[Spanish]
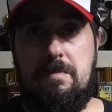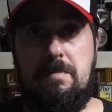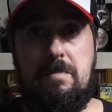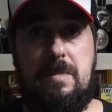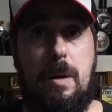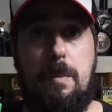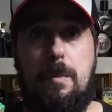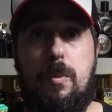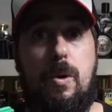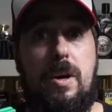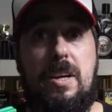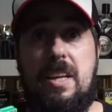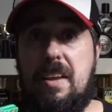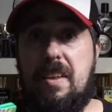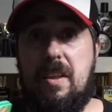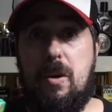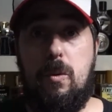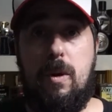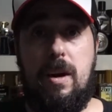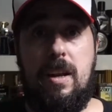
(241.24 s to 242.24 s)
tampoco hay
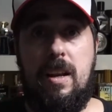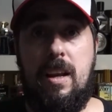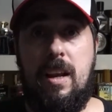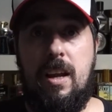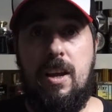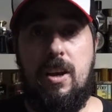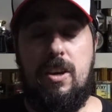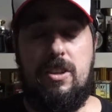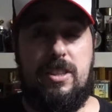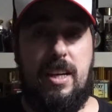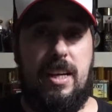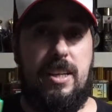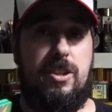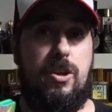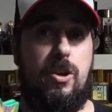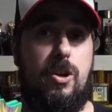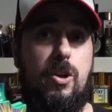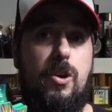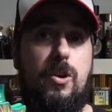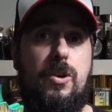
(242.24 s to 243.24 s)
nada igual. O sea,
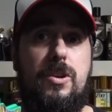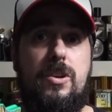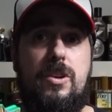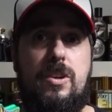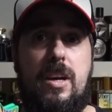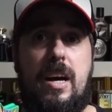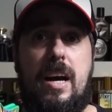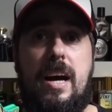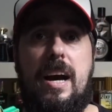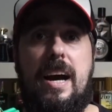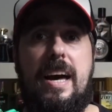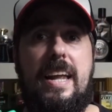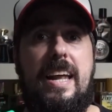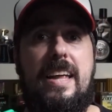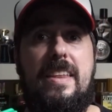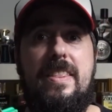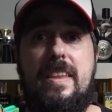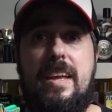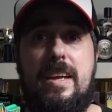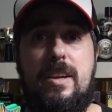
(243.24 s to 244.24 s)
ese olor
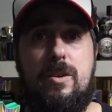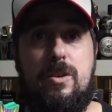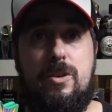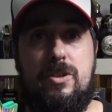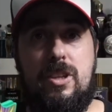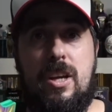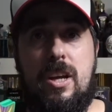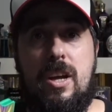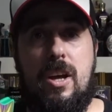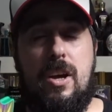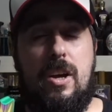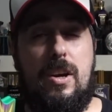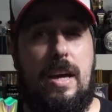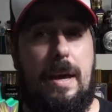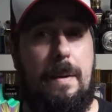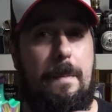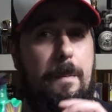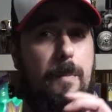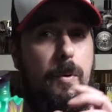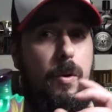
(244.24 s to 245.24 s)
arándanos
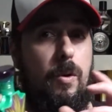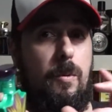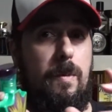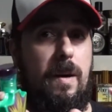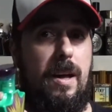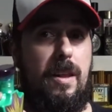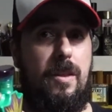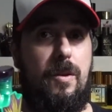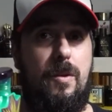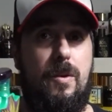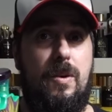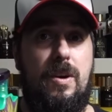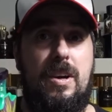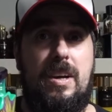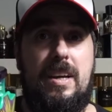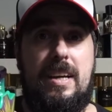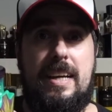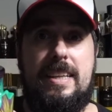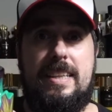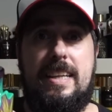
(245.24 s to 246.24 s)
empolvado,
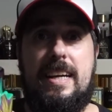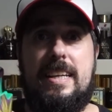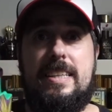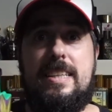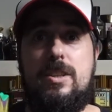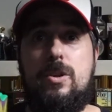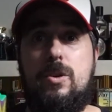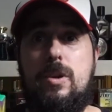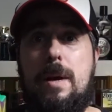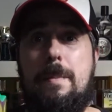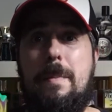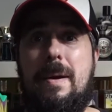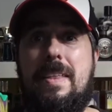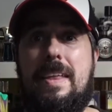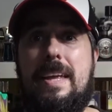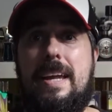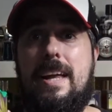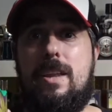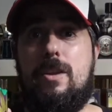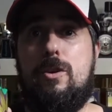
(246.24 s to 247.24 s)
que tenga ese toque
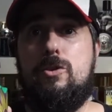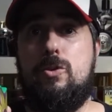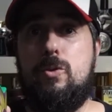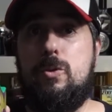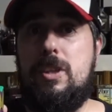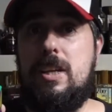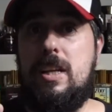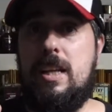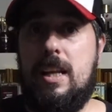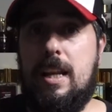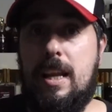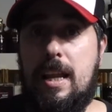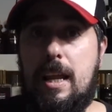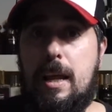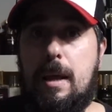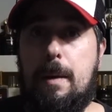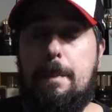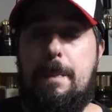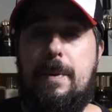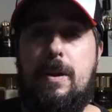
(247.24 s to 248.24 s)
amaderado sutil,
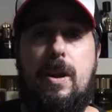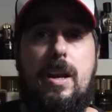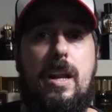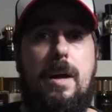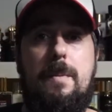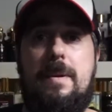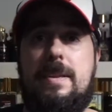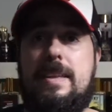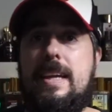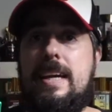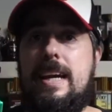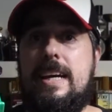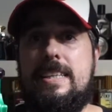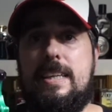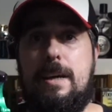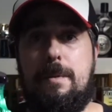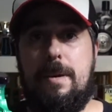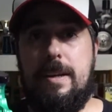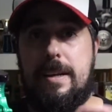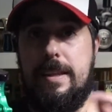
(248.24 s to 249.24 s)
pero a la vez tenga
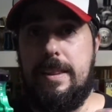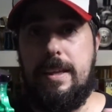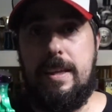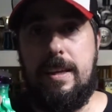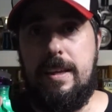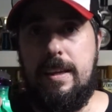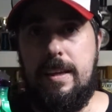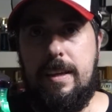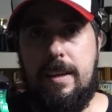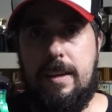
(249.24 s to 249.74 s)
ese verde,